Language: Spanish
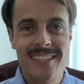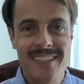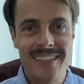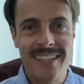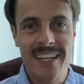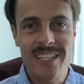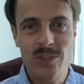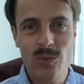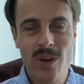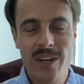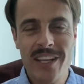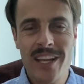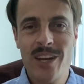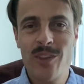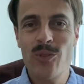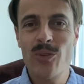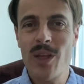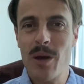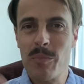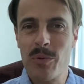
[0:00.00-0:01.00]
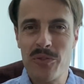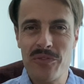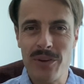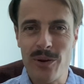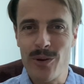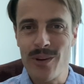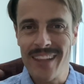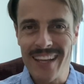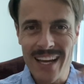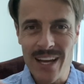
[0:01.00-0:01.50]
Si tenéis cualquier duda, por
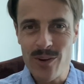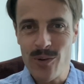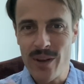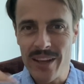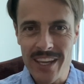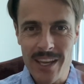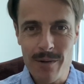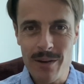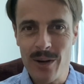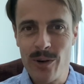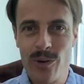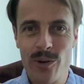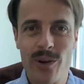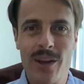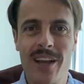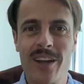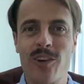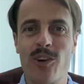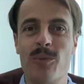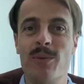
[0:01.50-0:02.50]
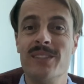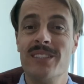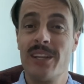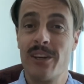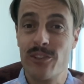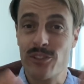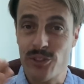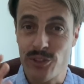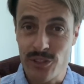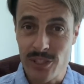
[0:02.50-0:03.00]
favor, dejadlo aquí abajo en
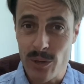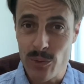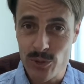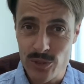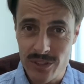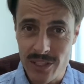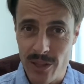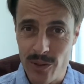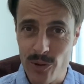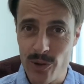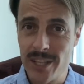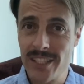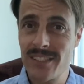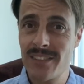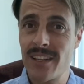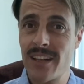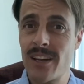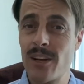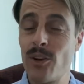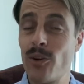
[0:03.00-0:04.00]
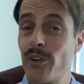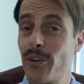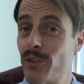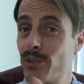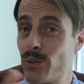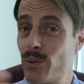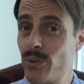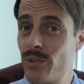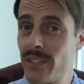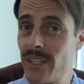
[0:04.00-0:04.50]
comentarios. Si os ha gustado este reloj y
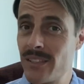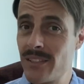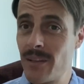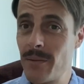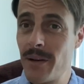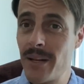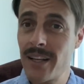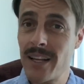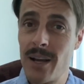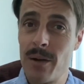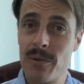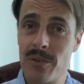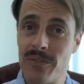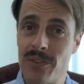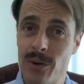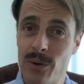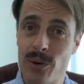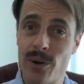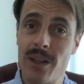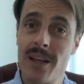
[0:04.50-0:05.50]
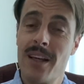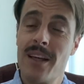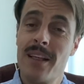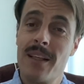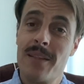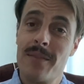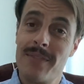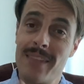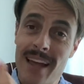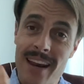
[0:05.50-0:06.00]
os gusta esta marca, por favor,
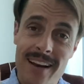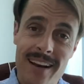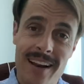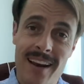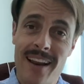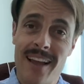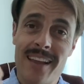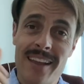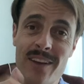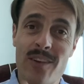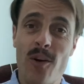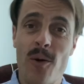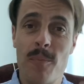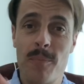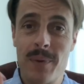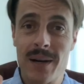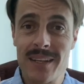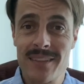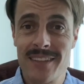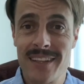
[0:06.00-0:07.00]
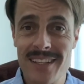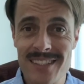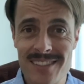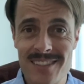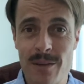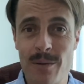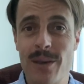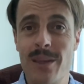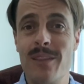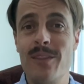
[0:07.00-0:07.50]
darle a like, compartir
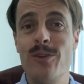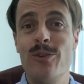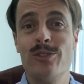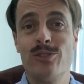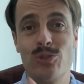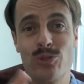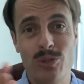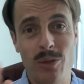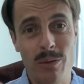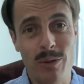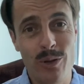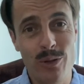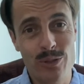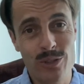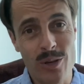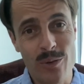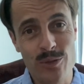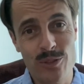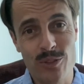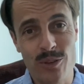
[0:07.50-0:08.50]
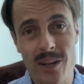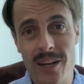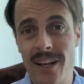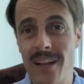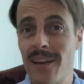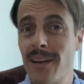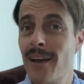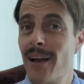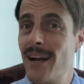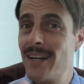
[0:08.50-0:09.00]
este vídeo y suscribiros a nuestro
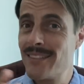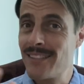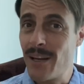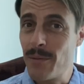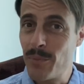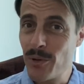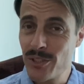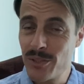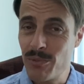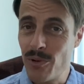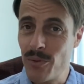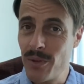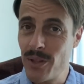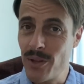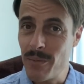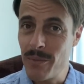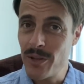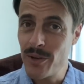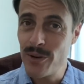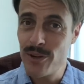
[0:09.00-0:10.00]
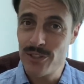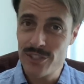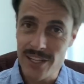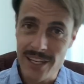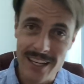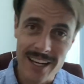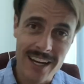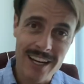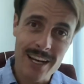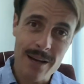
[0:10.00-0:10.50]
canal. Hasta el próximo vídeo, amigos,
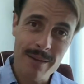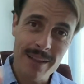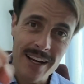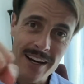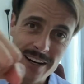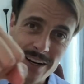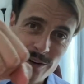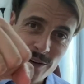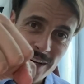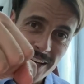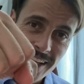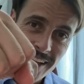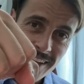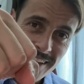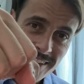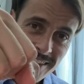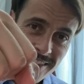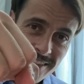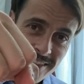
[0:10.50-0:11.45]
y larga vida relojería.